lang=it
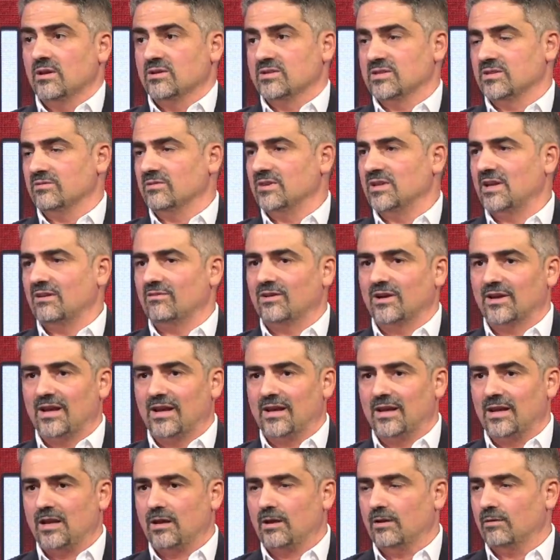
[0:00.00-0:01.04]
si vedeva che
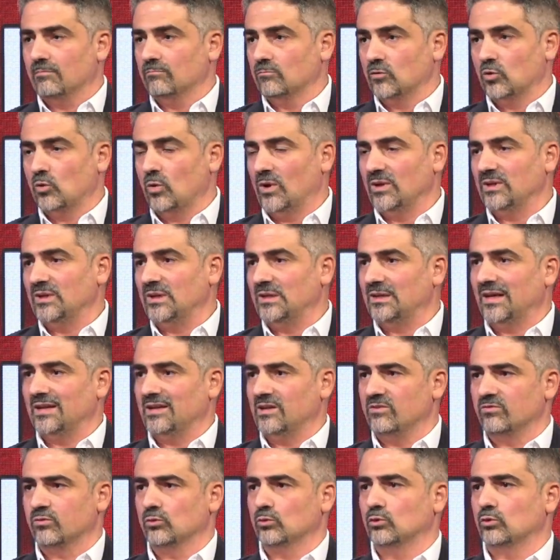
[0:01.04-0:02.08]
le quantità
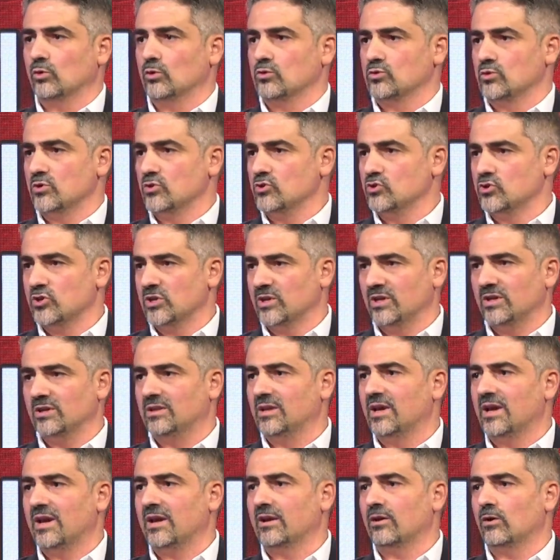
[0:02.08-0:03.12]
di fruttosio
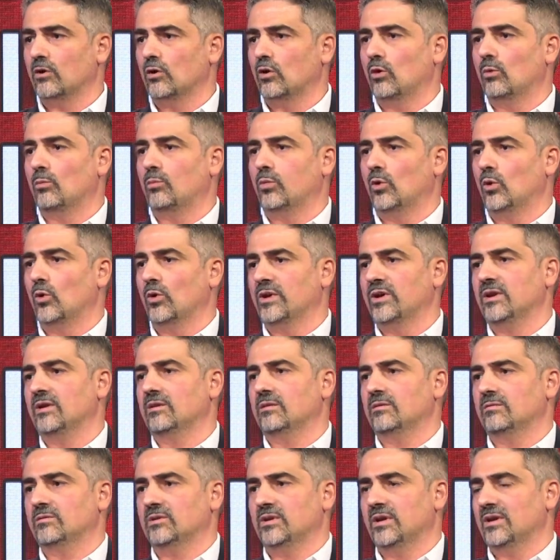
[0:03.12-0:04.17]
ingerite erano poi
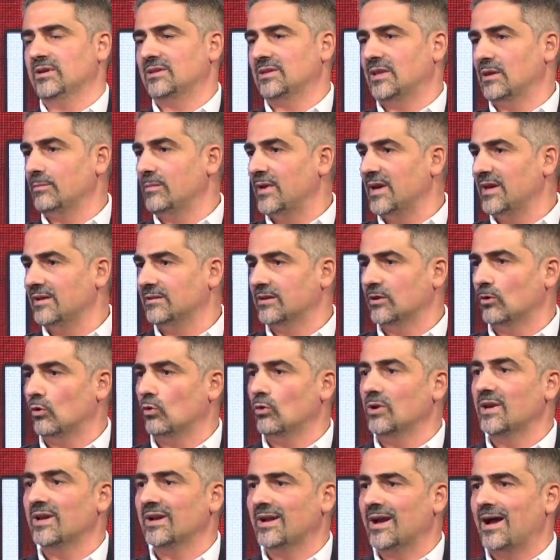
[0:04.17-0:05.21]
direttamente
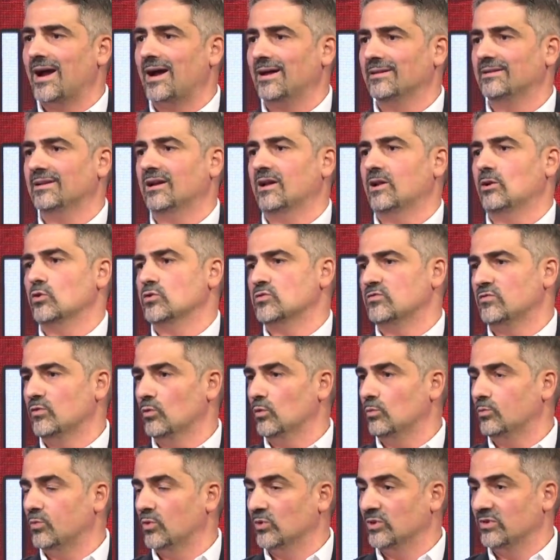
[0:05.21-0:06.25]
collegate allo
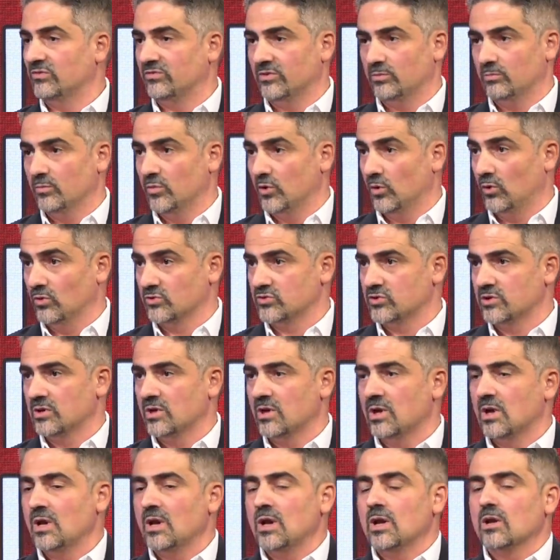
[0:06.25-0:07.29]
sviluppo di fibrosi.
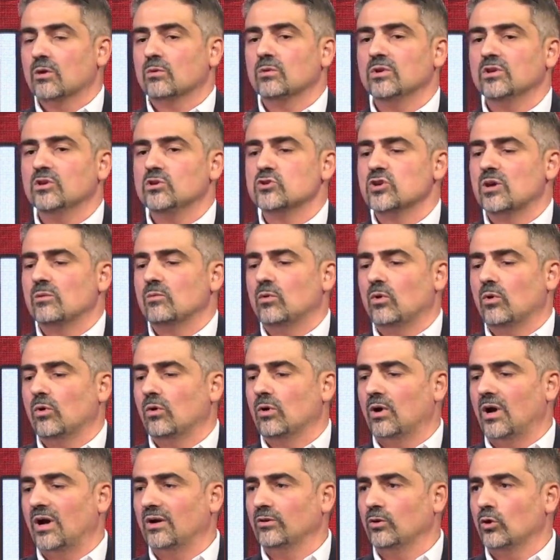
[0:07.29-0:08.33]
Quindi
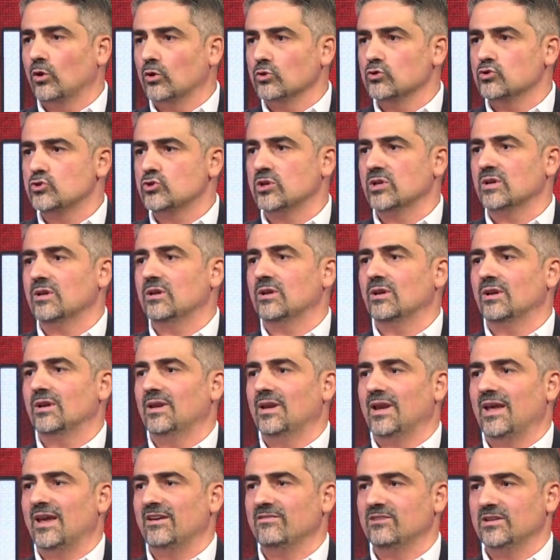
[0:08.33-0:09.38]
diciamo ad oggi
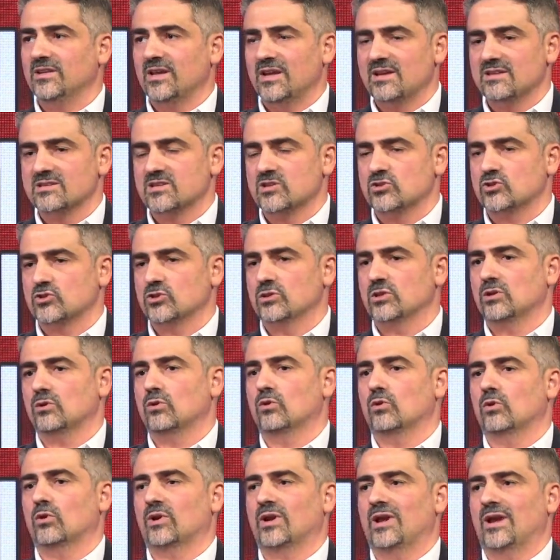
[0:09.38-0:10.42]
le evidenze ci
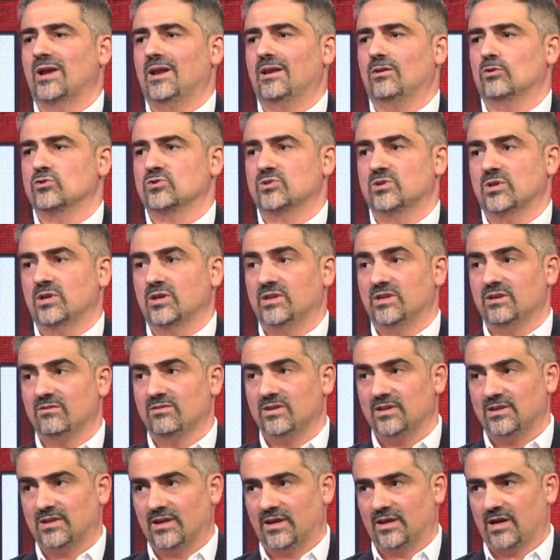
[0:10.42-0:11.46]
dicono che è lo stile di
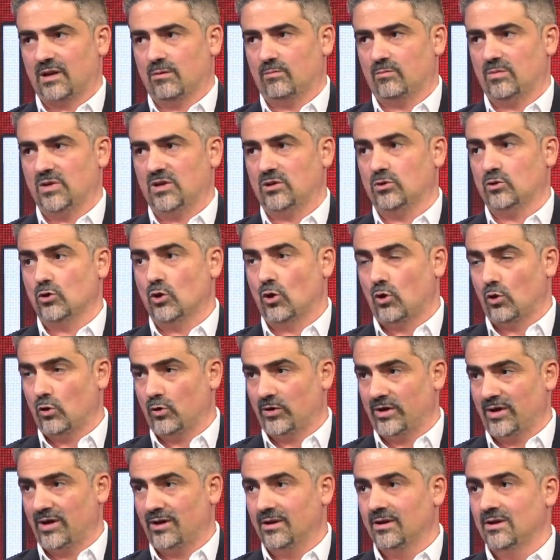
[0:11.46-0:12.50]
vita che
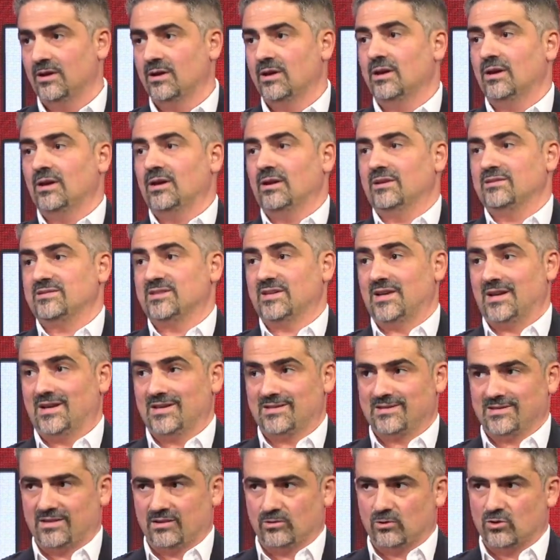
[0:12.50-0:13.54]
migliora sia la
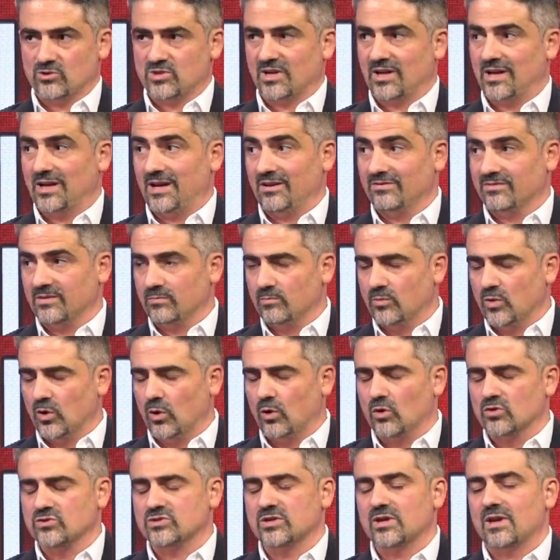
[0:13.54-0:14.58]
steatosi che la
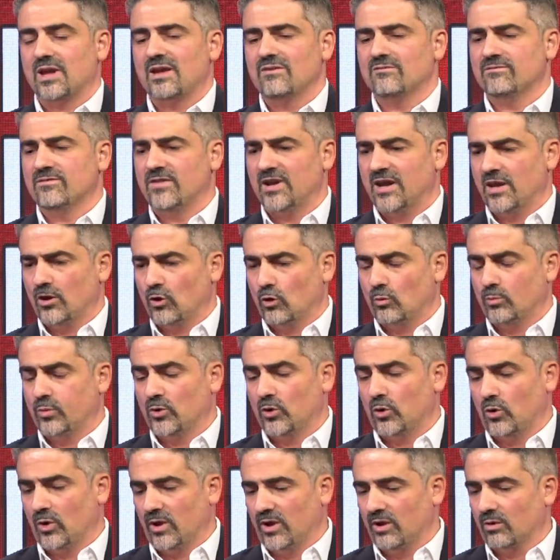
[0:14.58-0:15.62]
fibrosi. È vero
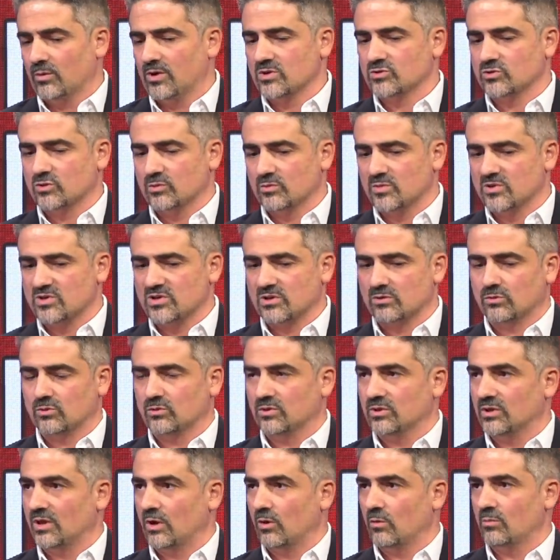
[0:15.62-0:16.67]
però, e in questo mi sento
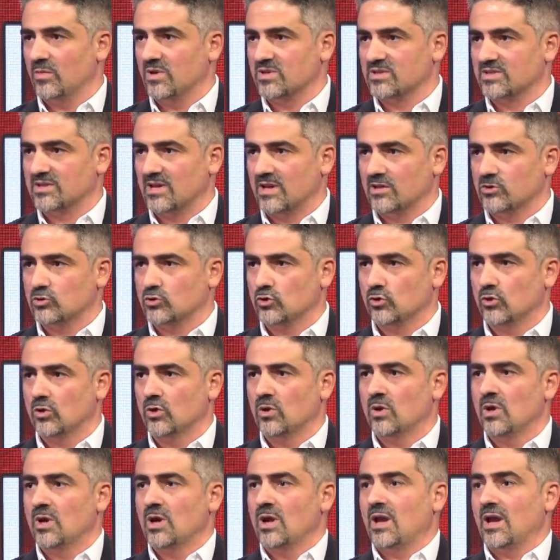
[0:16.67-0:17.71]
di dare un messaggio
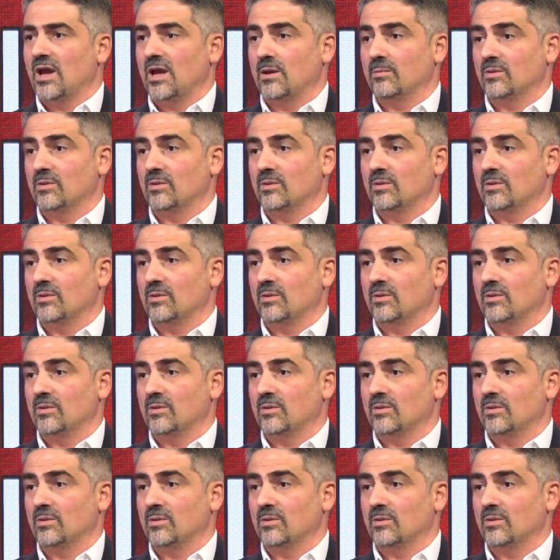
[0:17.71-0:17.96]
i